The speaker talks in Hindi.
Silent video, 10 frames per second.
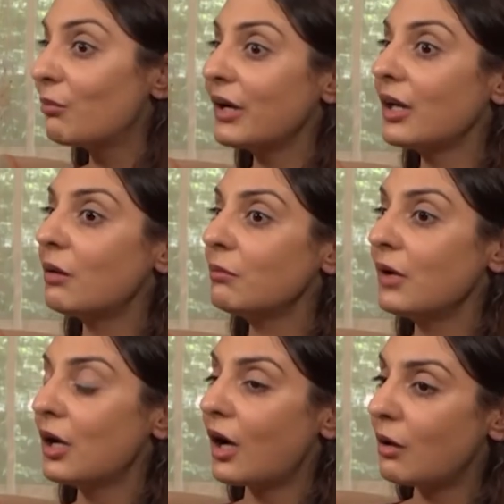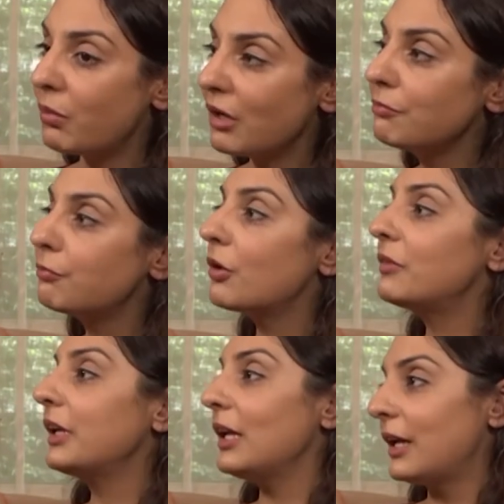बट हम अबव
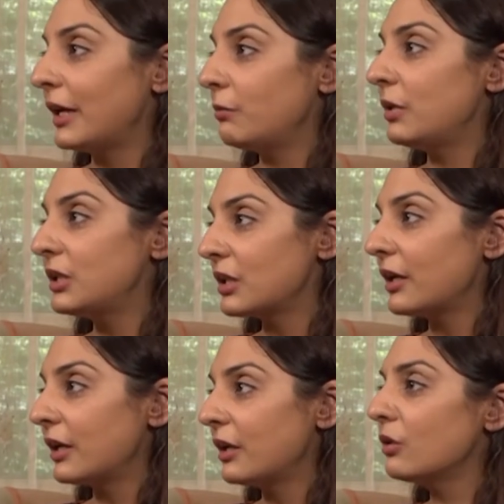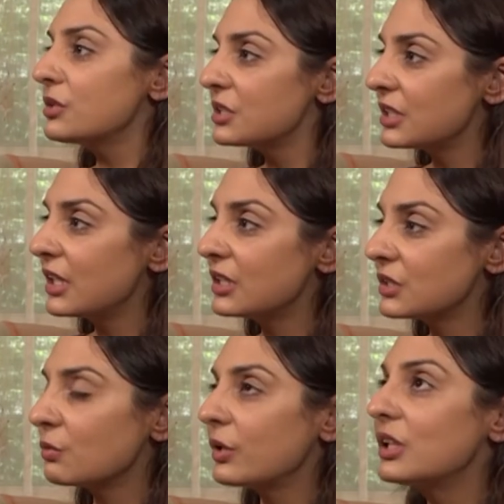पॉवर्टी लाइन भी जा रहे हैं और
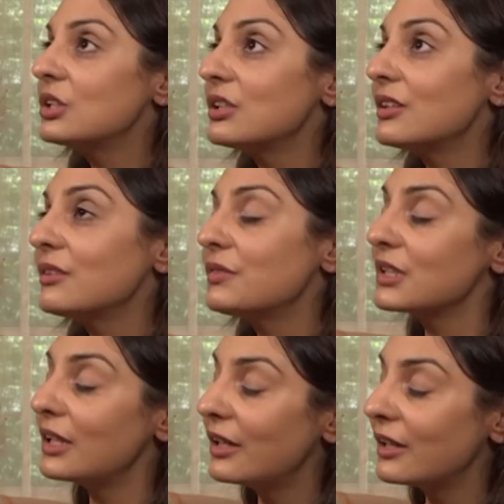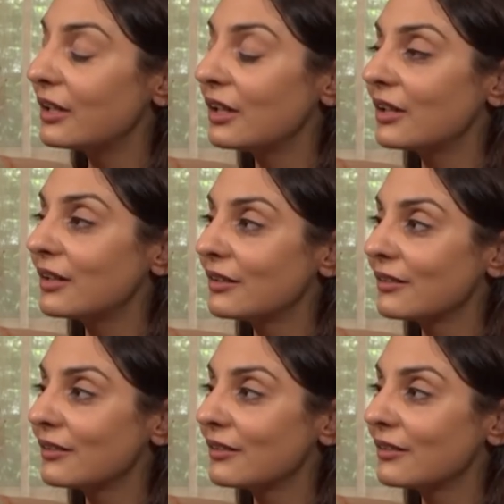स्टेट्स वो इनिशिएटिव्स ले रही हैं